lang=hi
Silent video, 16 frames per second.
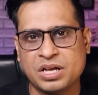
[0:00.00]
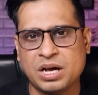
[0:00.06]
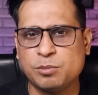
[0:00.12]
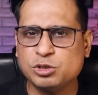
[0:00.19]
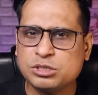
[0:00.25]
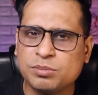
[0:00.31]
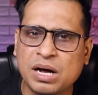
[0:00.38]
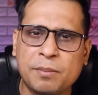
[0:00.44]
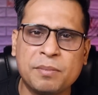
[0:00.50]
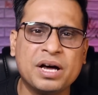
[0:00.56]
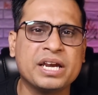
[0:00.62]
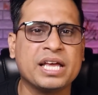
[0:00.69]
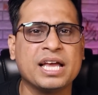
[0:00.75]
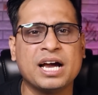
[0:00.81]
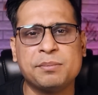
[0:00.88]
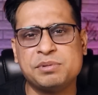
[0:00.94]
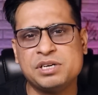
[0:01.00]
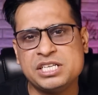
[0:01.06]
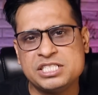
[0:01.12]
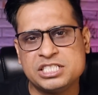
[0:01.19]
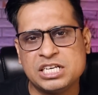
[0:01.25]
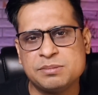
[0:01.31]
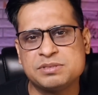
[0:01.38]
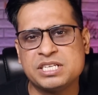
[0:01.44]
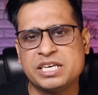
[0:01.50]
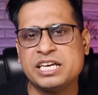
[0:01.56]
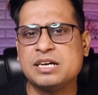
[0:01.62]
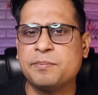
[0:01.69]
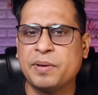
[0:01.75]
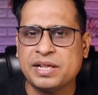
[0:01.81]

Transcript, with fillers: अब उस बाबा ने अपनी जेब से एक